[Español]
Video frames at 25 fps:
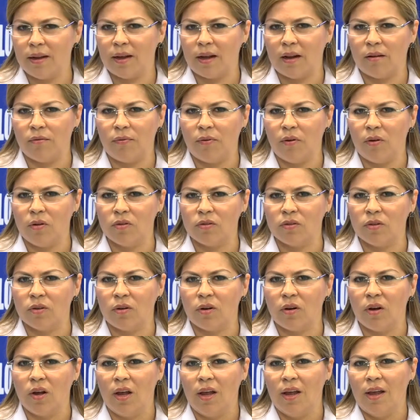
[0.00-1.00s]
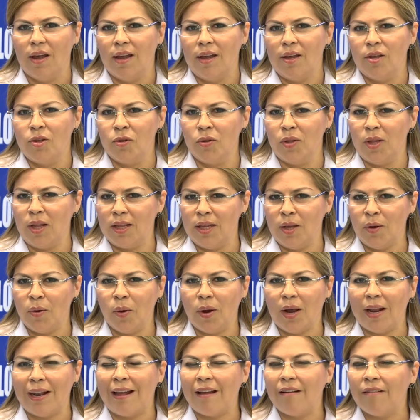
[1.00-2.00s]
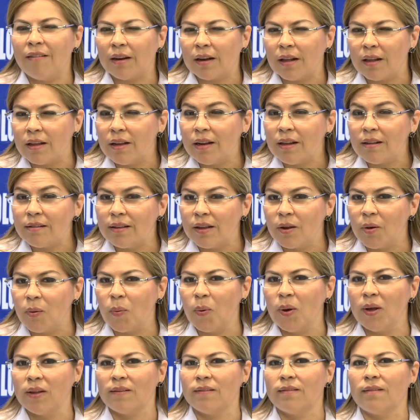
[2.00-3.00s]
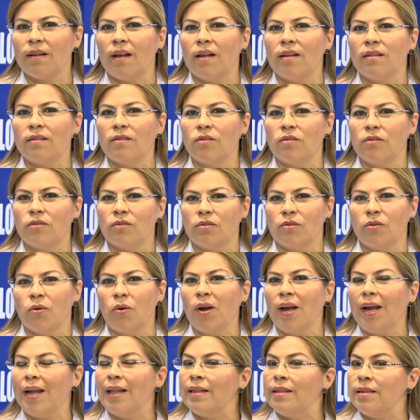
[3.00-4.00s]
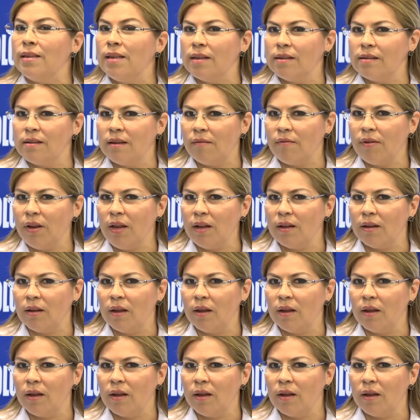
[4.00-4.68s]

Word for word: Alfonso. Yo te digo que las verdaderas encuestas son el 10 de abril.